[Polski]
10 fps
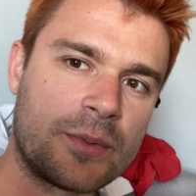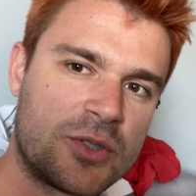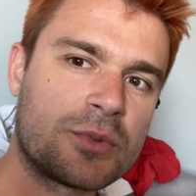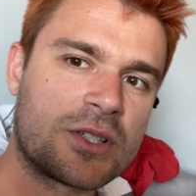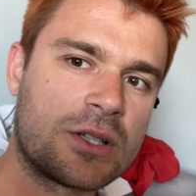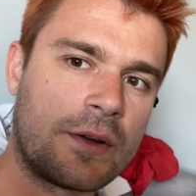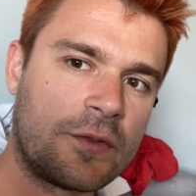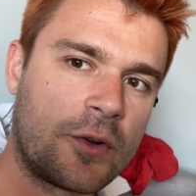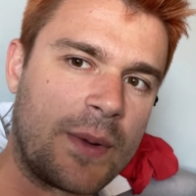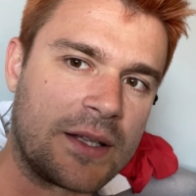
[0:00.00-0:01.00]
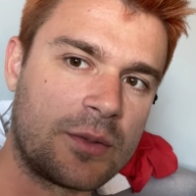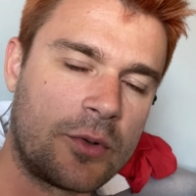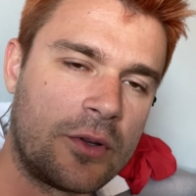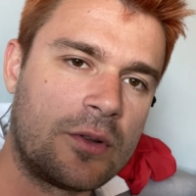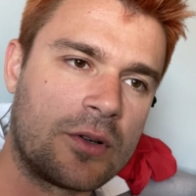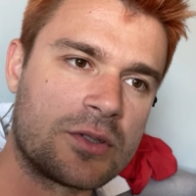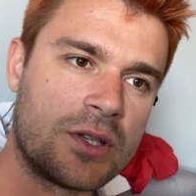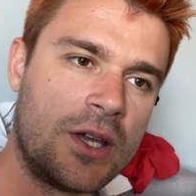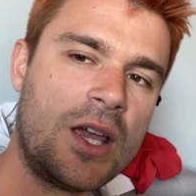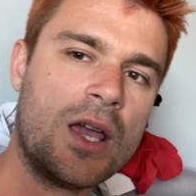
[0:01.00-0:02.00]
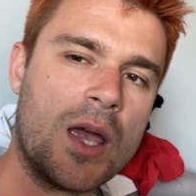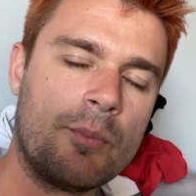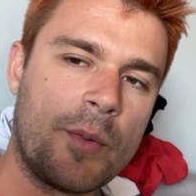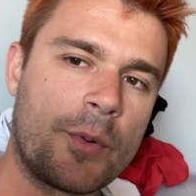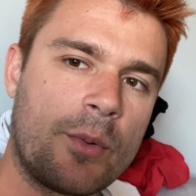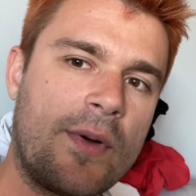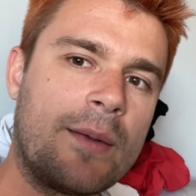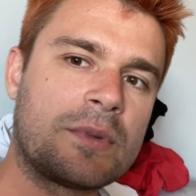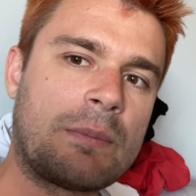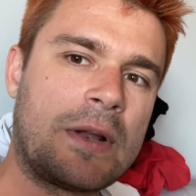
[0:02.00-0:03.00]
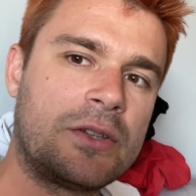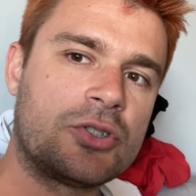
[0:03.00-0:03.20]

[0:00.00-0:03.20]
Będziemy testować formaty, moi drodzy, bo próbowałem te Bloody